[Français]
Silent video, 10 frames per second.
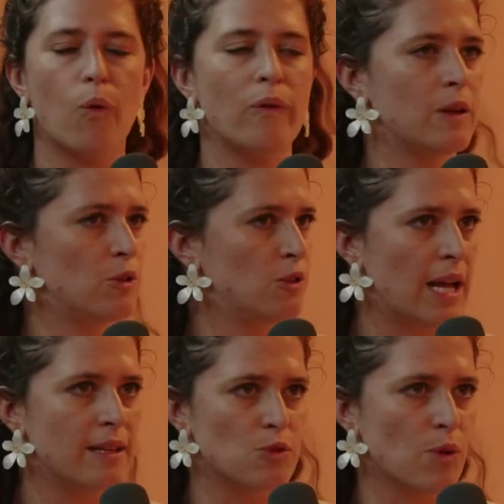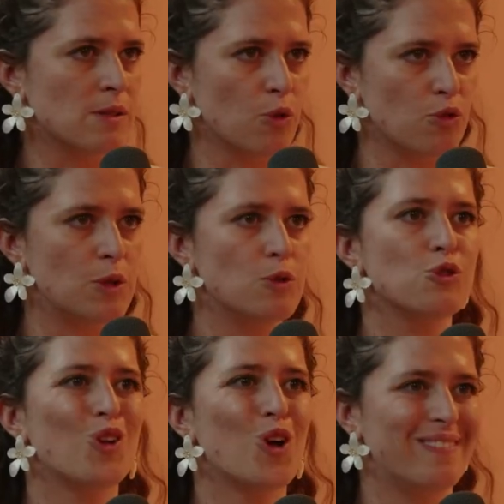Mhm. On est au-delà des 60 minutes
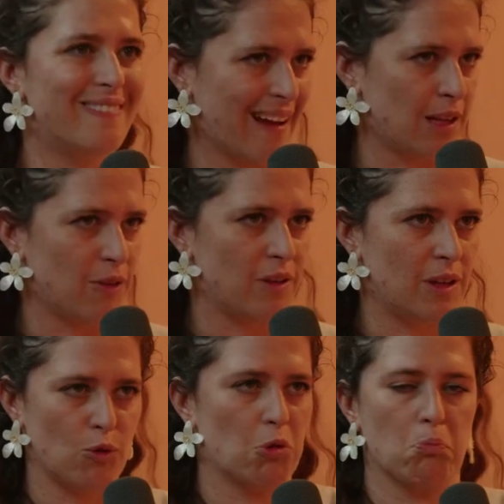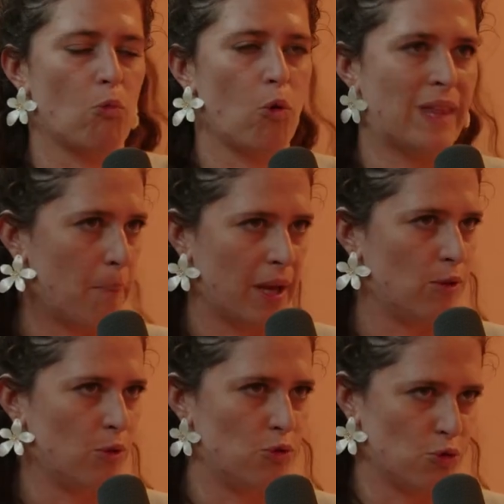sur l'heure d'arrivée, donc on n'a pas
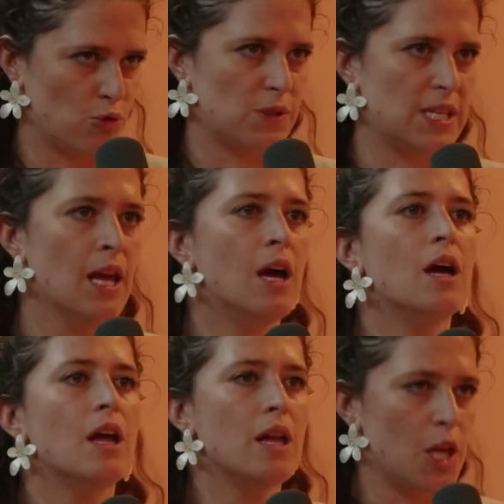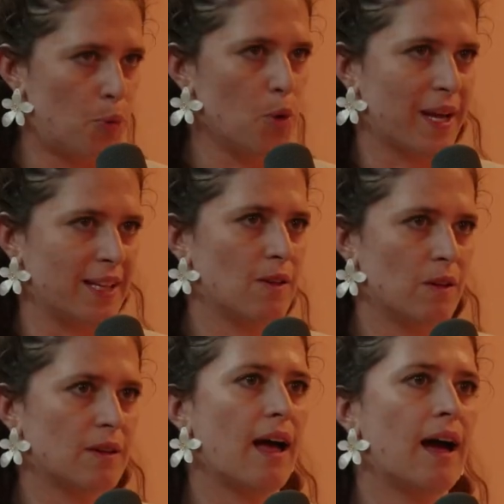de, souci, il peut
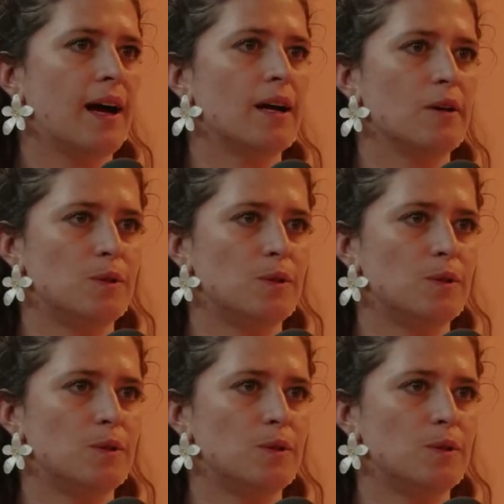prétendre à...